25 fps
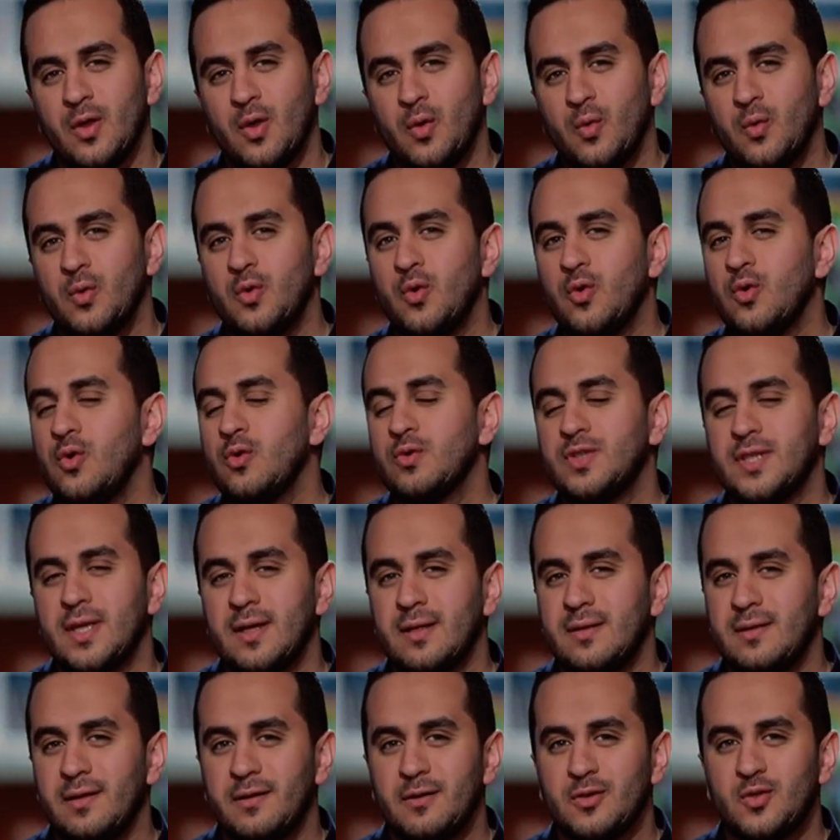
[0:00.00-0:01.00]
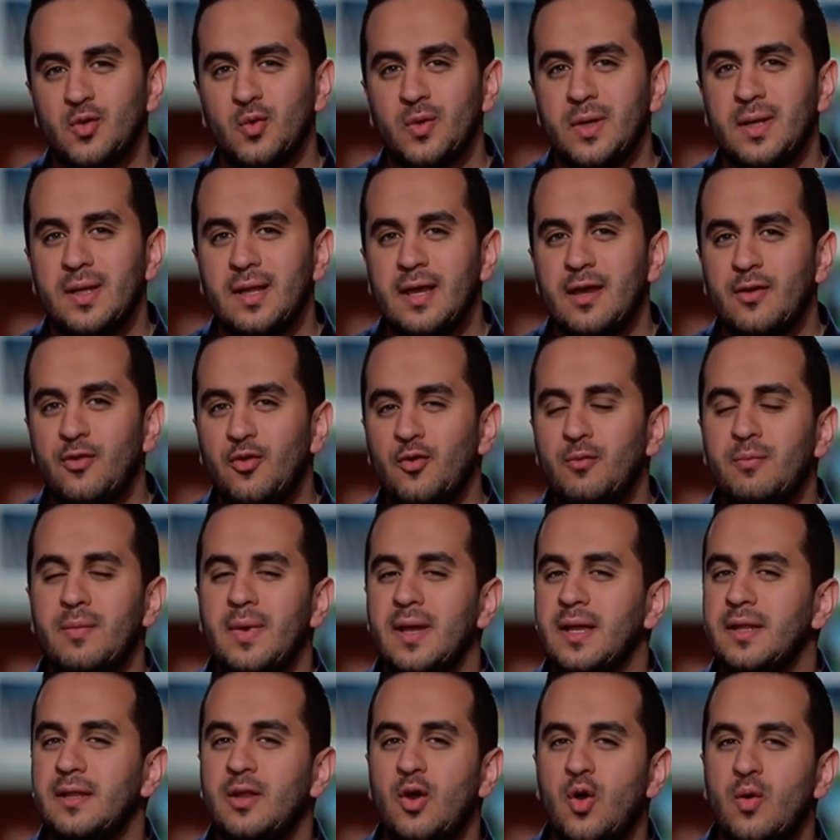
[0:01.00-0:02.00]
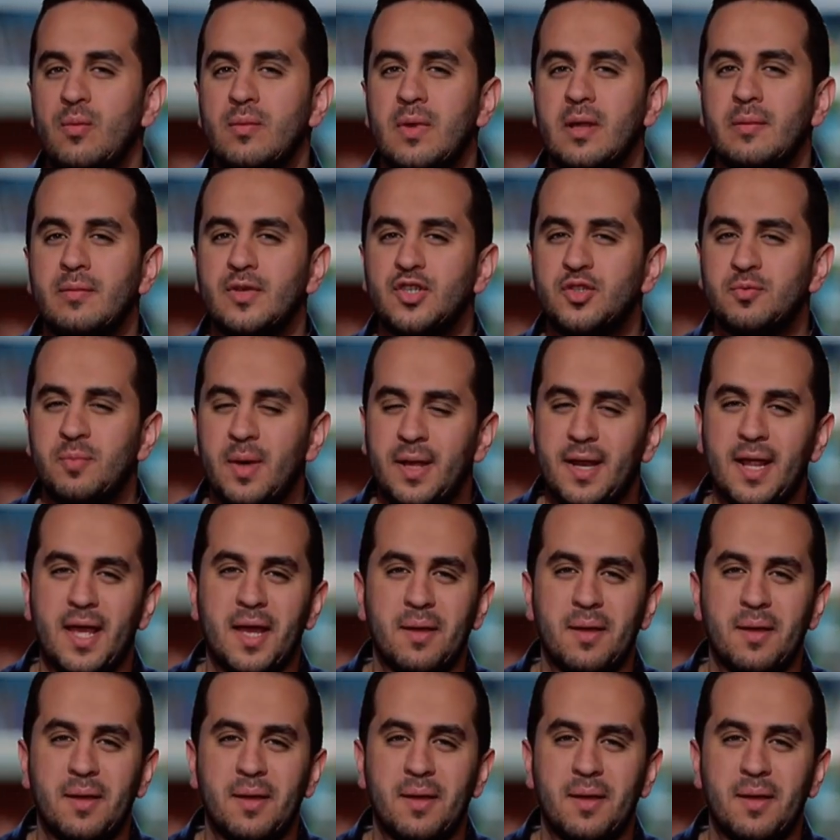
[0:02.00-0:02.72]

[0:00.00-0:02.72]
ويقول له سيدنا رسول الله ثم إنهم لمجبنة